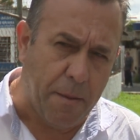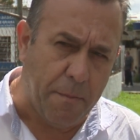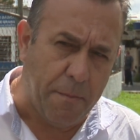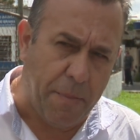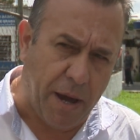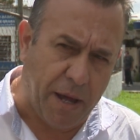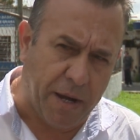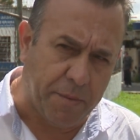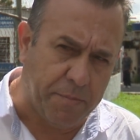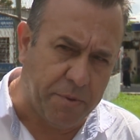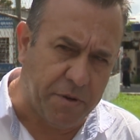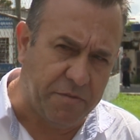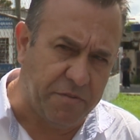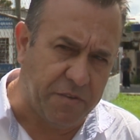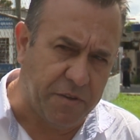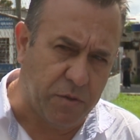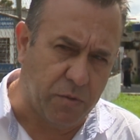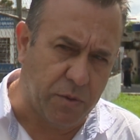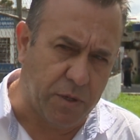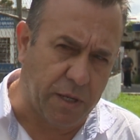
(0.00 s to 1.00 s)
para a
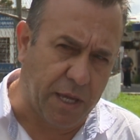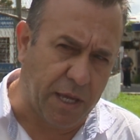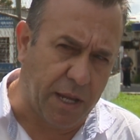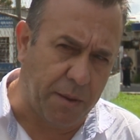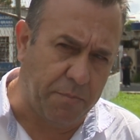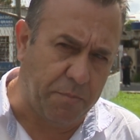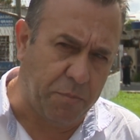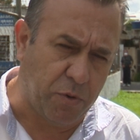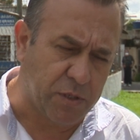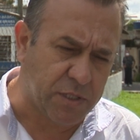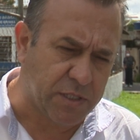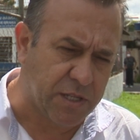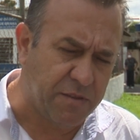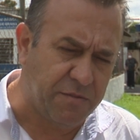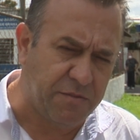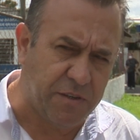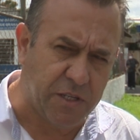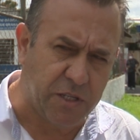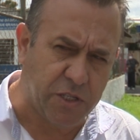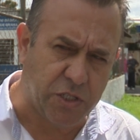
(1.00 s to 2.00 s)
prefeitura que ela possa
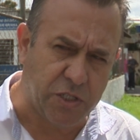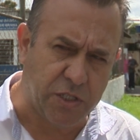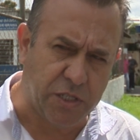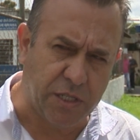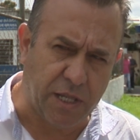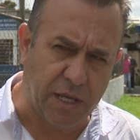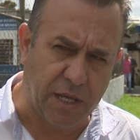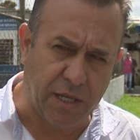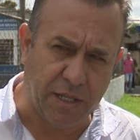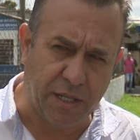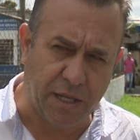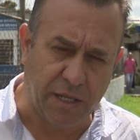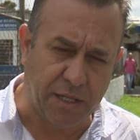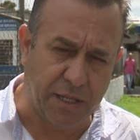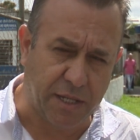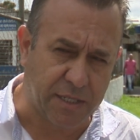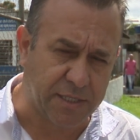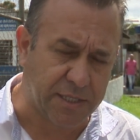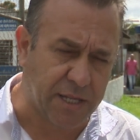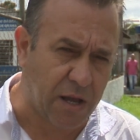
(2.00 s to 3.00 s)
investir na, na,
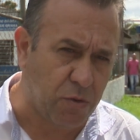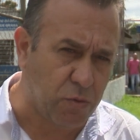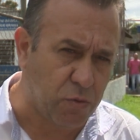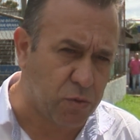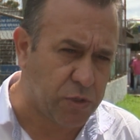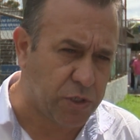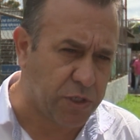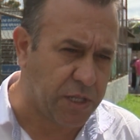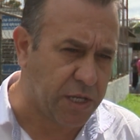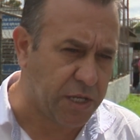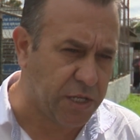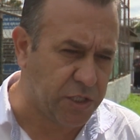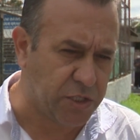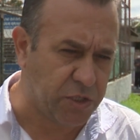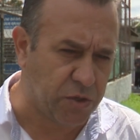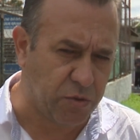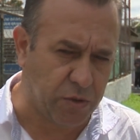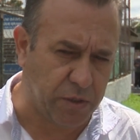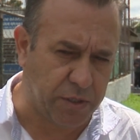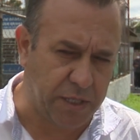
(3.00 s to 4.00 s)
na, saúde da
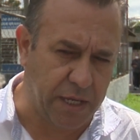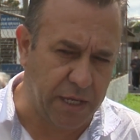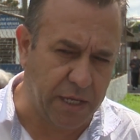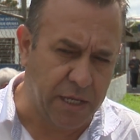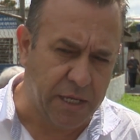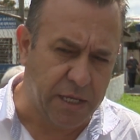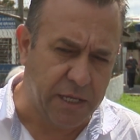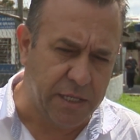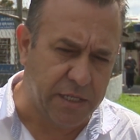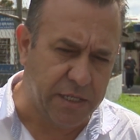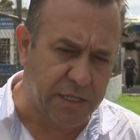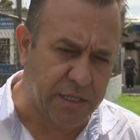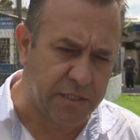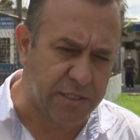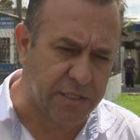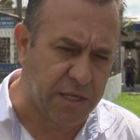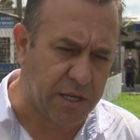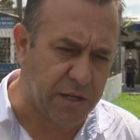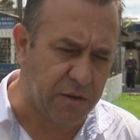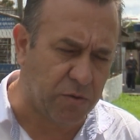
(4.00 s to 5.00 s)
região Nordeste. E
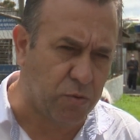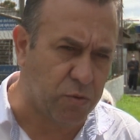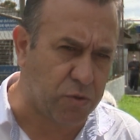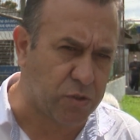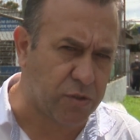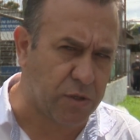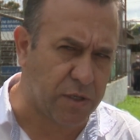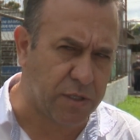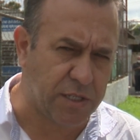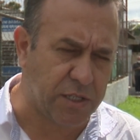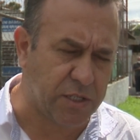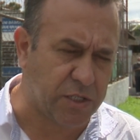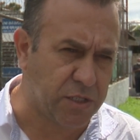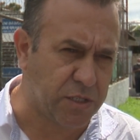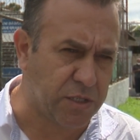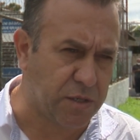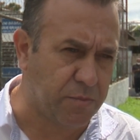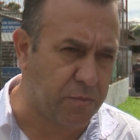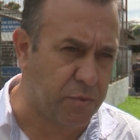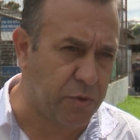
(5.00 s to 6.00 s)
esse recurso nós
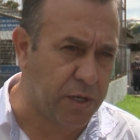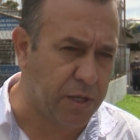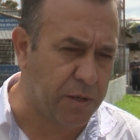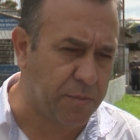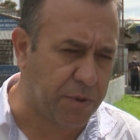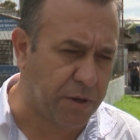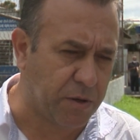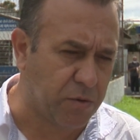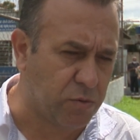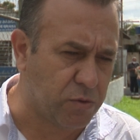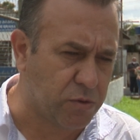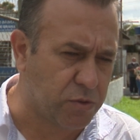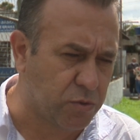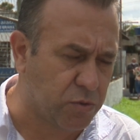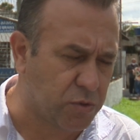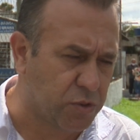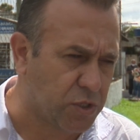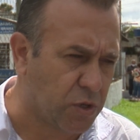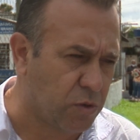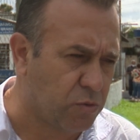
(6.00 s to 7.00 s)
destinamos ele para a
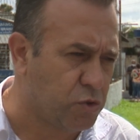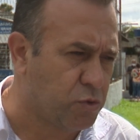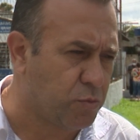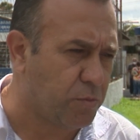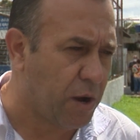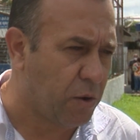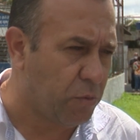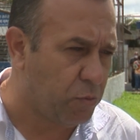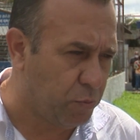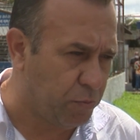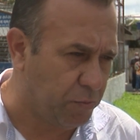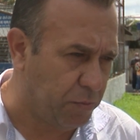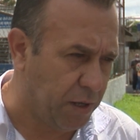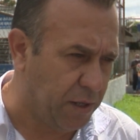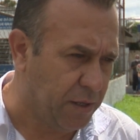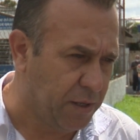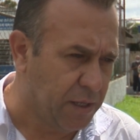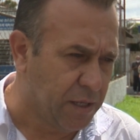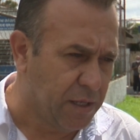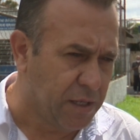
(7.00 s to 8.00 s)
construção de uma UPA.